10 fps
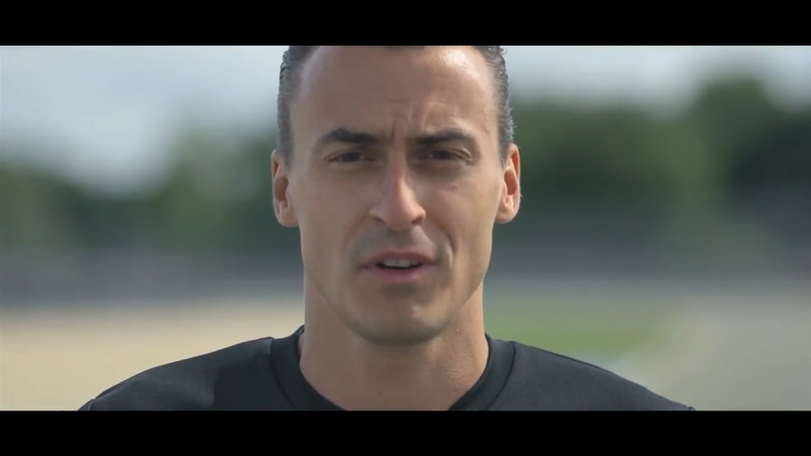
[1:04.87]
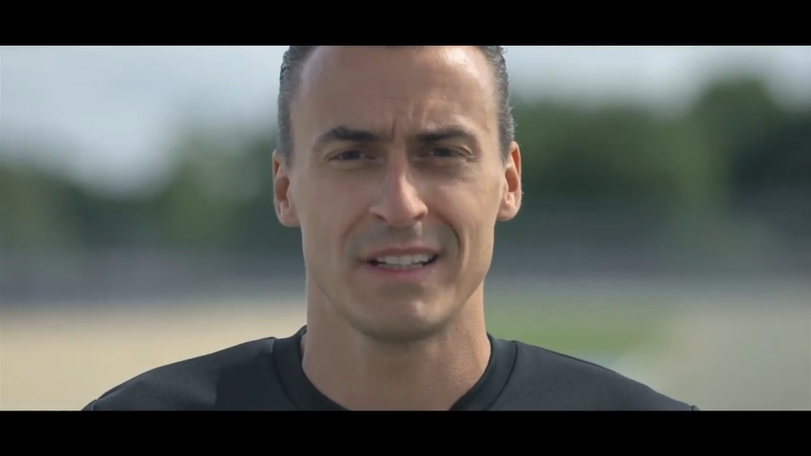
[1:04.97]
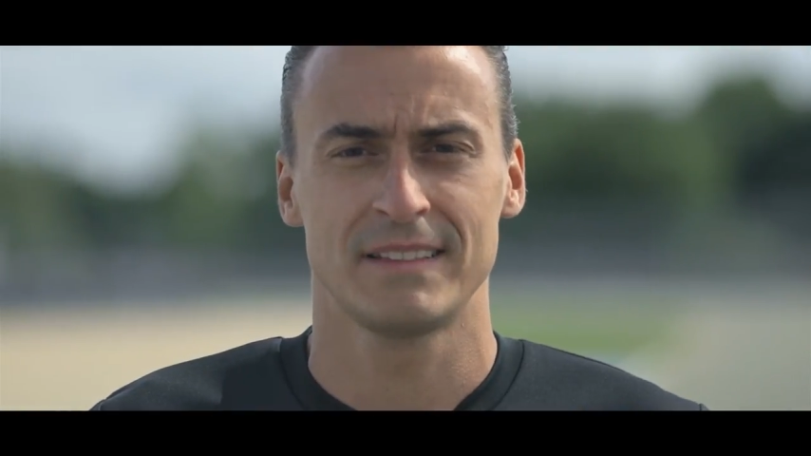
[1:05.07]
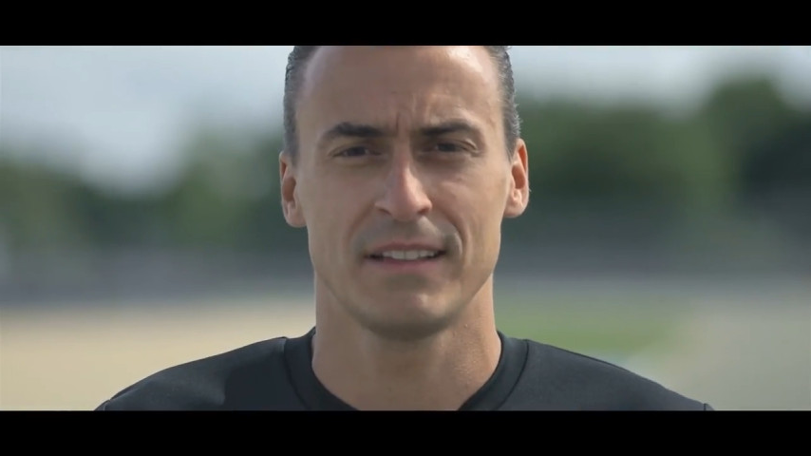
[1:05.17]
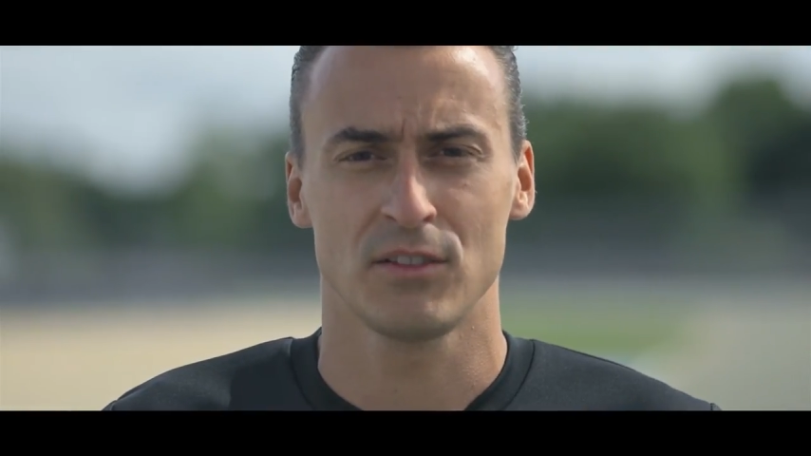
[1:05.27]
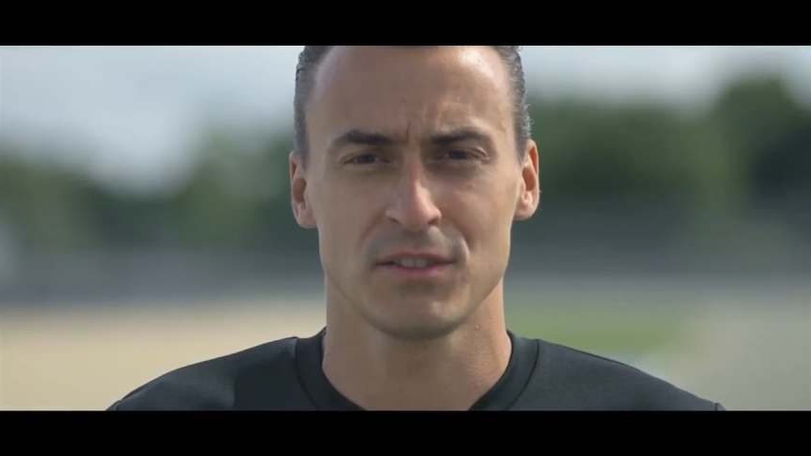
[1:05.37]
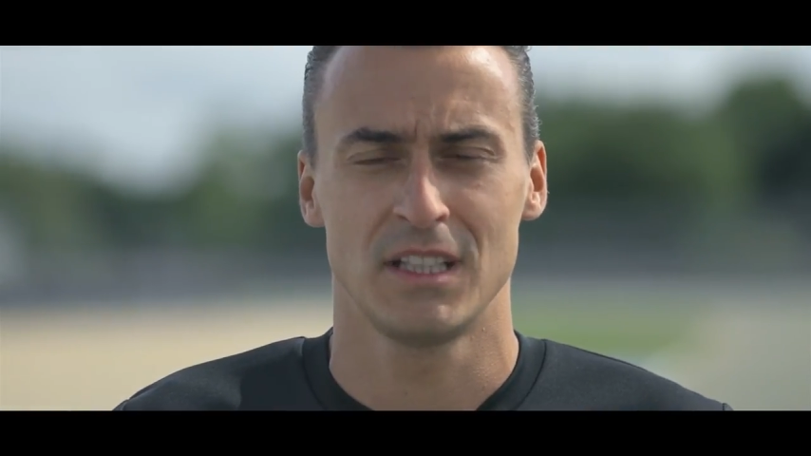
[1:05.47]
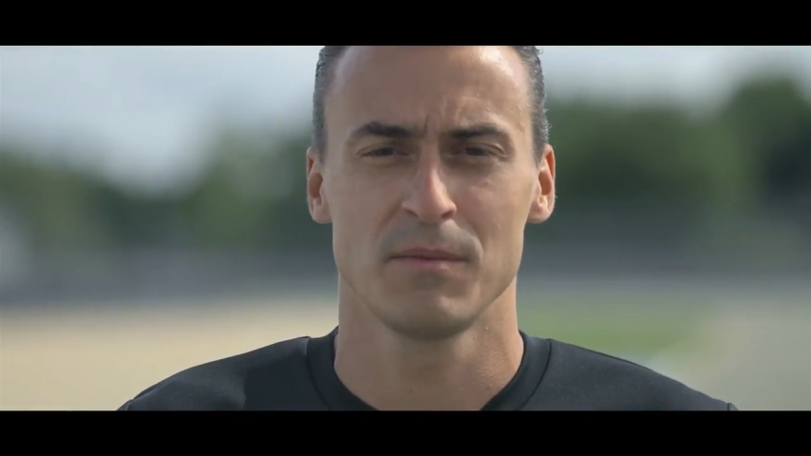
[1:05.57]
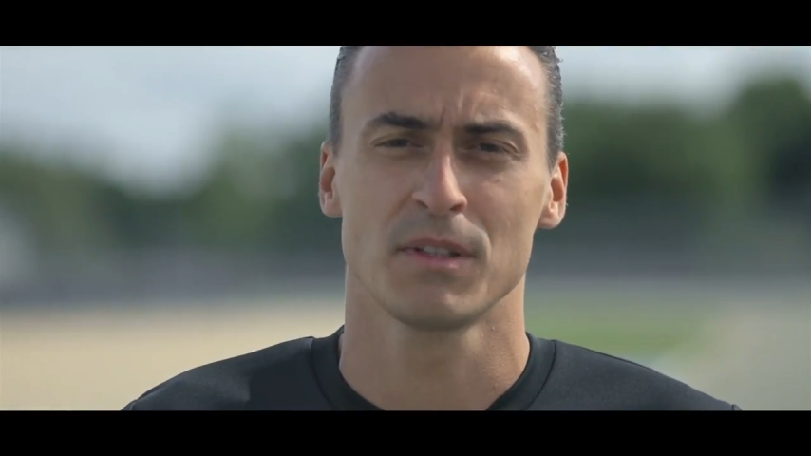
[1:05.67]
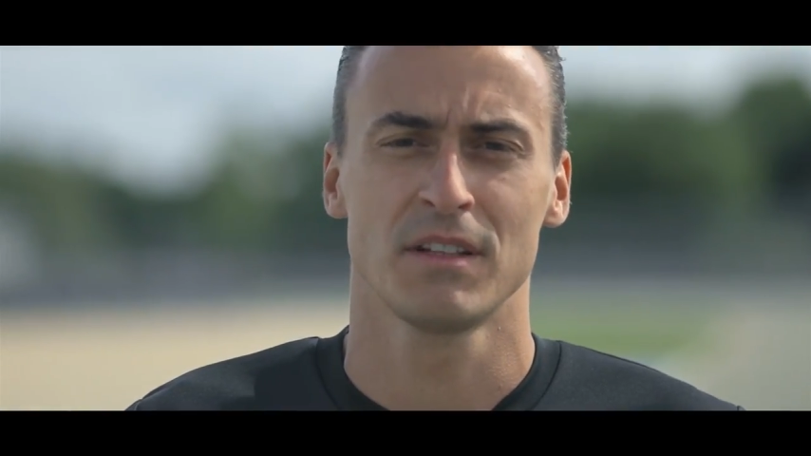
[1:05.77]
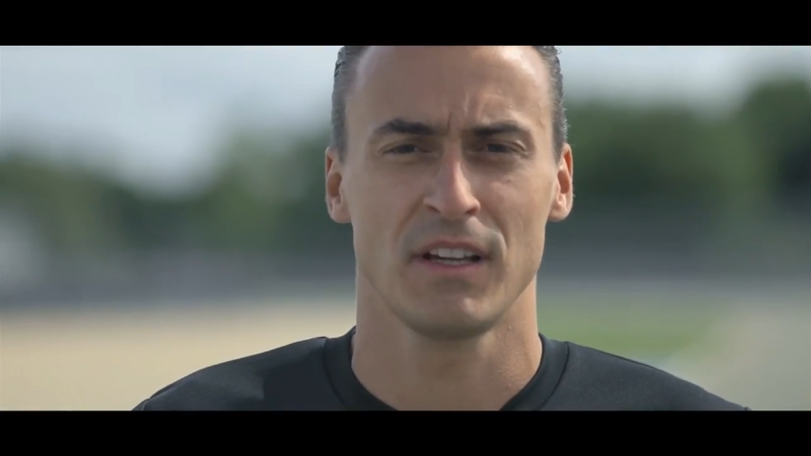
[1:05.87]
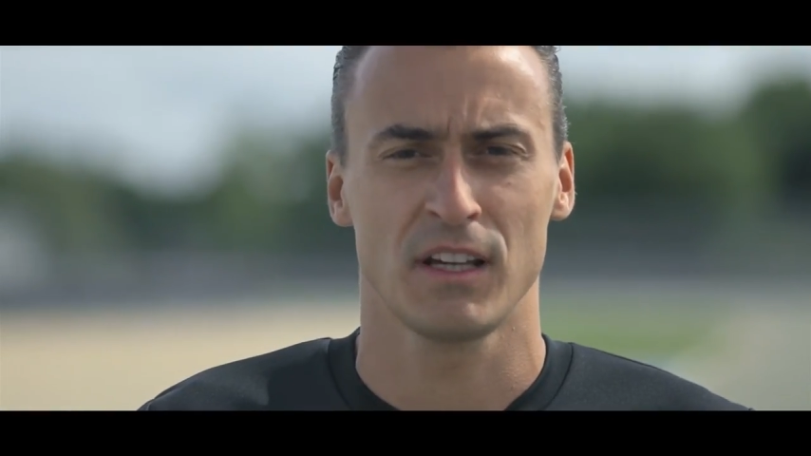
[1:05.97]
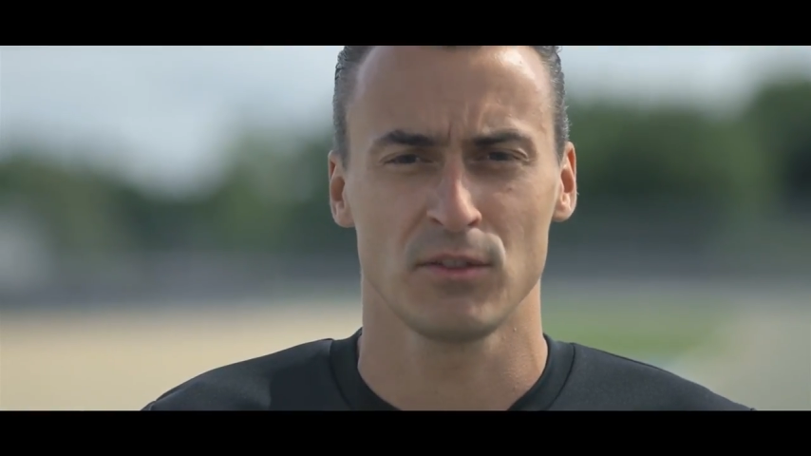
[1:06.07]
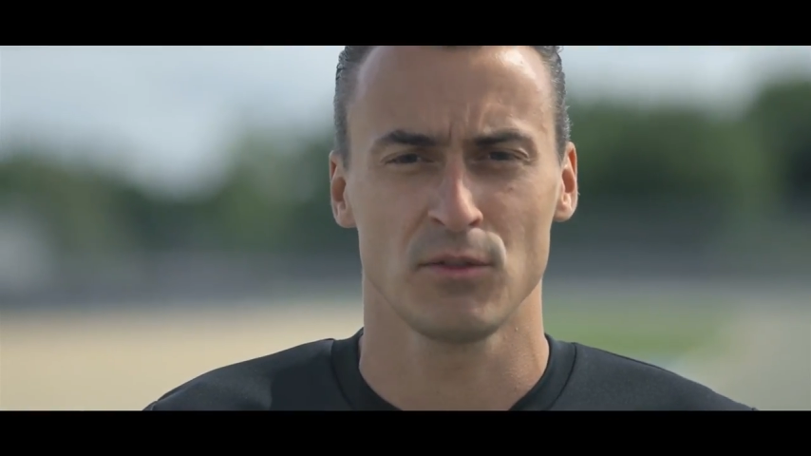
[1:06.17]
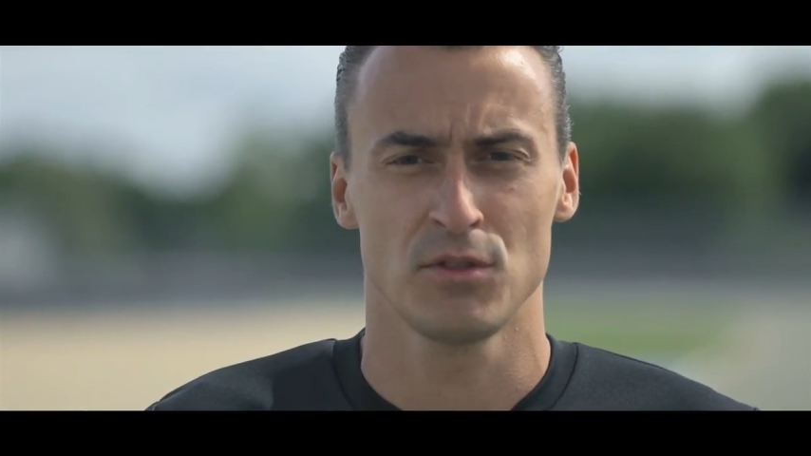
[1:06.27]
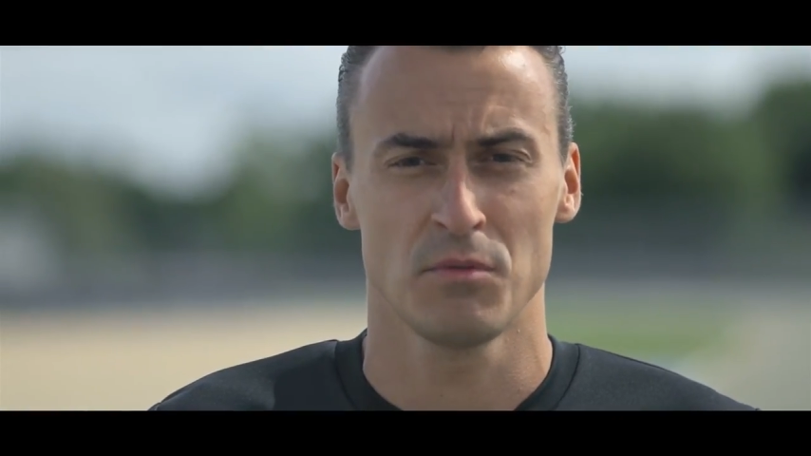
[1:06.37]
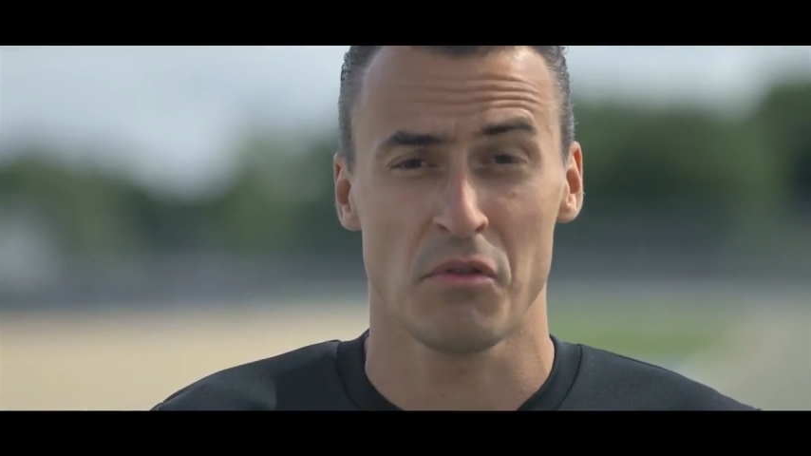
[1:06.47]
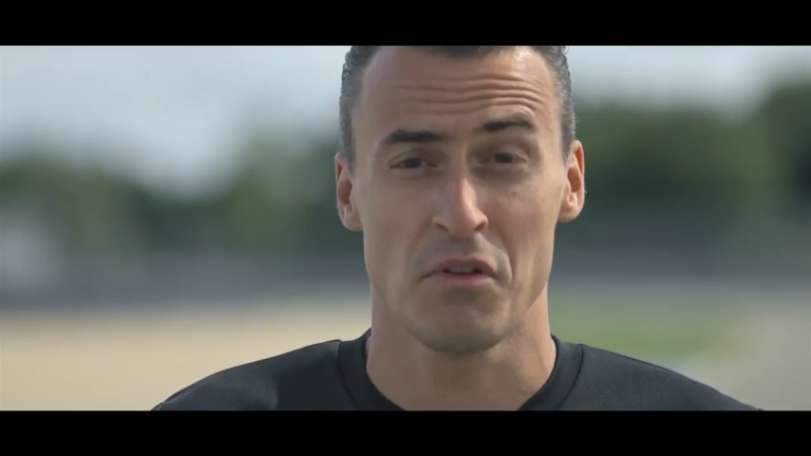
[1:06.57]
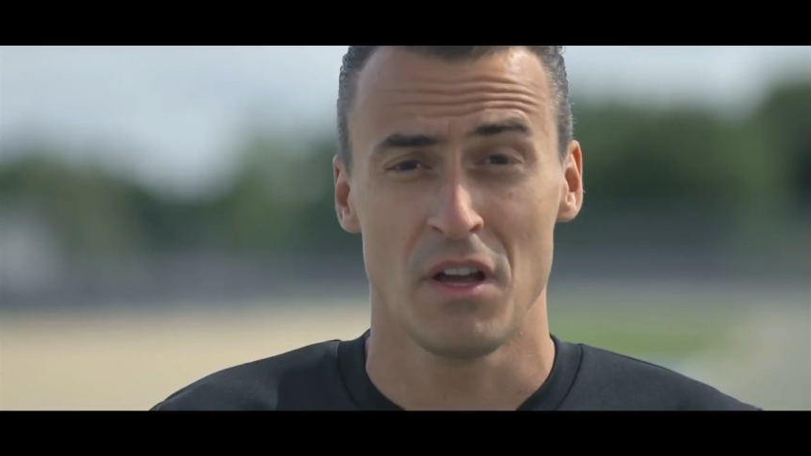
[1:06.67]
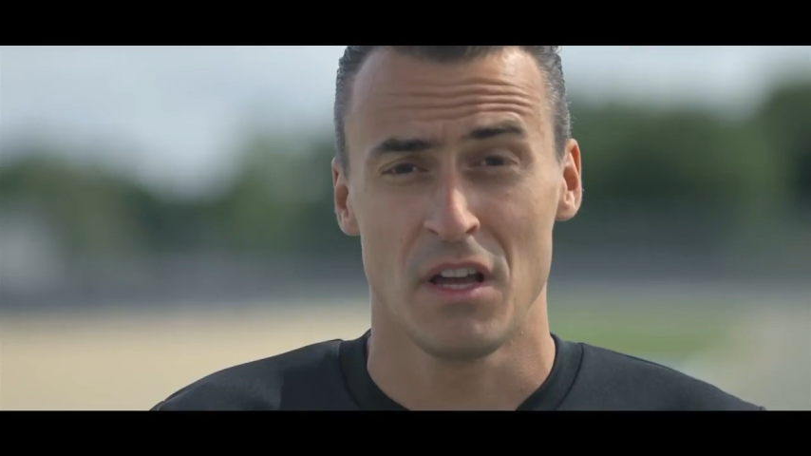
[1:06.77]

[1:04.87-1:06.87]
la séance libre des 24 heures du Mans.